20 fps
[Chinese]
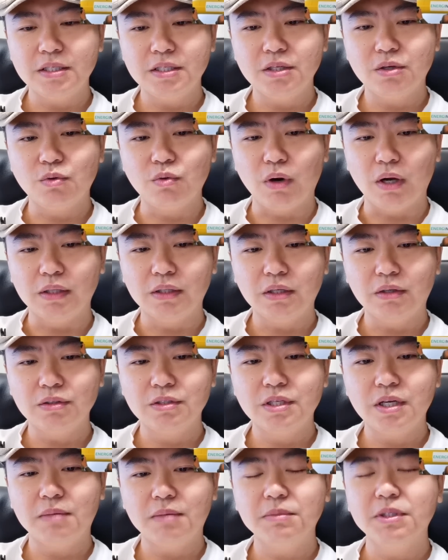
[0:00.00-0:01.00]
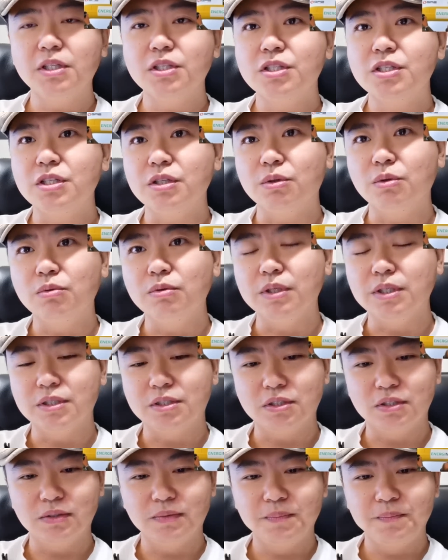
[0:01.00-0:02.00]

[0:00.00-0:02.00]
气管道项目的启动仪式。